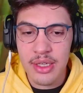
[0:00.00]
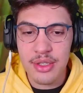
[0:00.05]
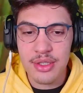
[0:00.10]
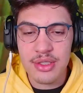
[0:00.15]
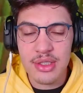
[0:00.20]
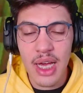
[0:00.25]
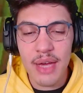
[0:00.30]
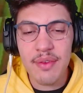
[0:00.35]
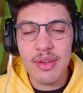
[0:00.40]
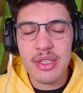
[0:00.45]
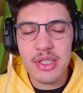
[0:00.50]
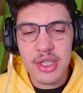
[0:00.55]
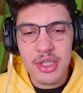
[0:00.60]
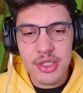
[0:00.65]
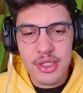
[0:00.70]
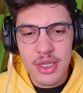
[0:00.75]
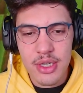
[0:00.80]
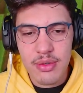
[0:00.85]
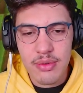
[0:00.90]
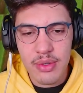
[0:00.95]
Java
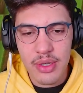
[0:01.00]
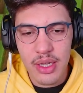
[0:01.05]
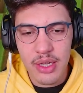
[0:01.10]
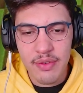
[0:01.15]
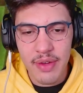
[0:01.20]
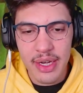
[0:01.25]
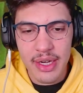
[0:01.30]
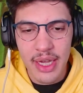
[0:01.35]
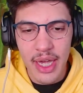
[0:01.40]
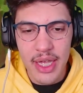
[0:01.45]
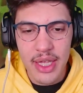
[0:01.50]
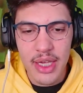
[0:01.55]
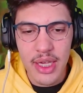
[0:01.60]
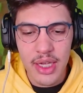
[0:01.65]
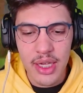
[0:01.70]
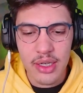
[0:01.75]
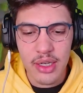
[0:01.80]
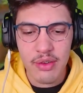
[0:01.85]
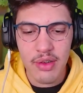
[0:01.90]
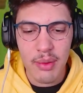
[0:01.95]
Edition, ele vai cair
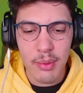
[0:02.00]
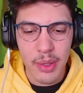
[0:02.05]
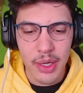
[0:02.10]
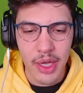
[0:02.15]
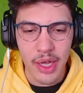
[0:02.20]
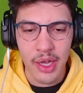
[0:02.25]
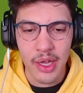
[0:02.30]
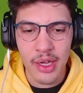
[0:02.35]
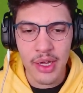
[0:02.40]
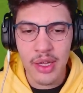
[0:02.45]
e não vai morrer.